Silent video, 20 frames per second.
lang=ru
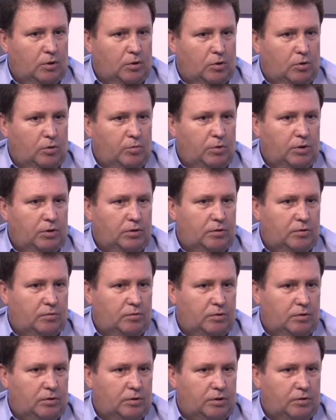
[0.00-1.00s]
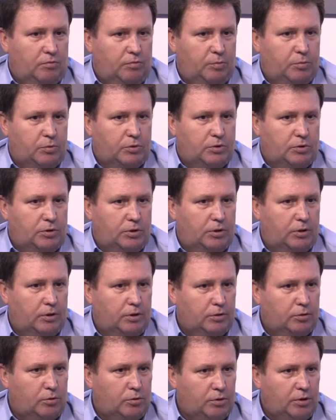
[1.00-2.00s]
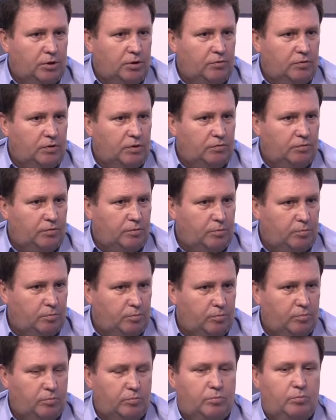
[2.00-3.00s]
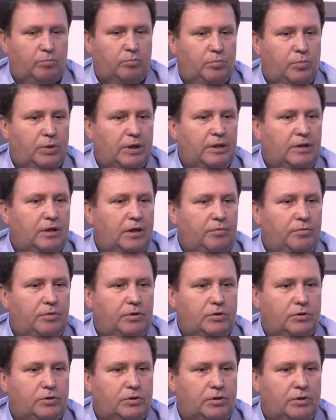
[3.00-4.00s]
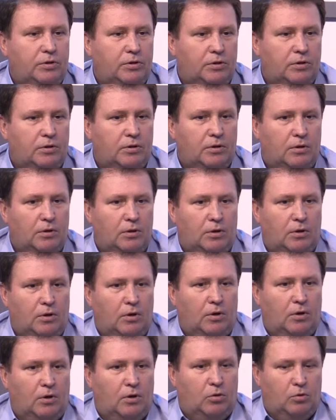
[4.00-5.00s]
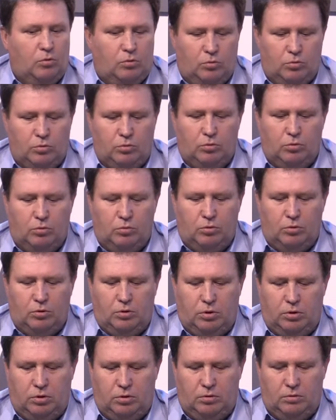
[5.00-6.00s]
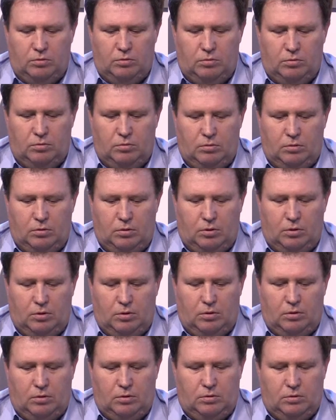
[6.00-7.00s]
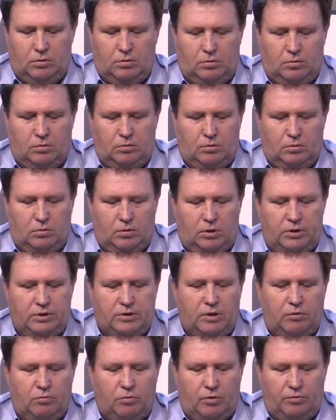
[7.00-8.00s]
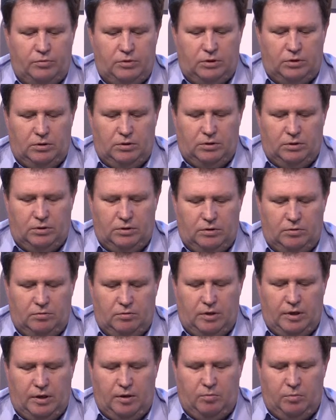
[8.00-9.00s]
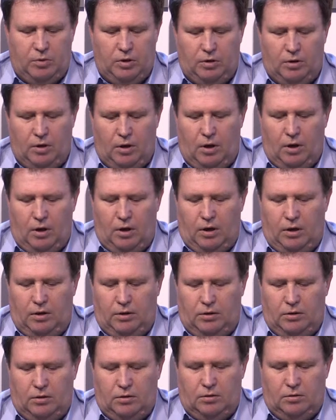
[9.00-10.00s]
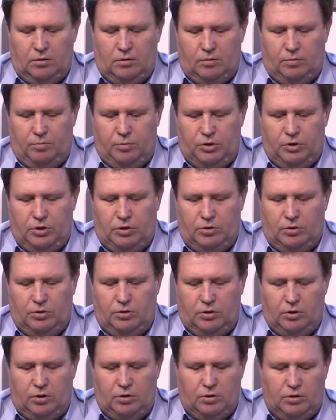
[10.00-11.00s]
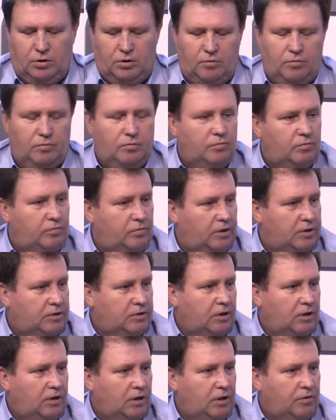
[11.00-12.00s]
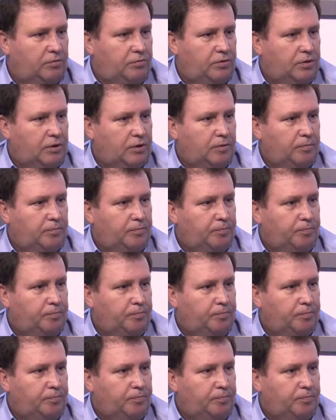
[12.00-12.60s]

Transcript: Кроме этого, это выпуск других видов полиграфических услуг, э, листовой офсет так называемый, это печать этикетки, флексография,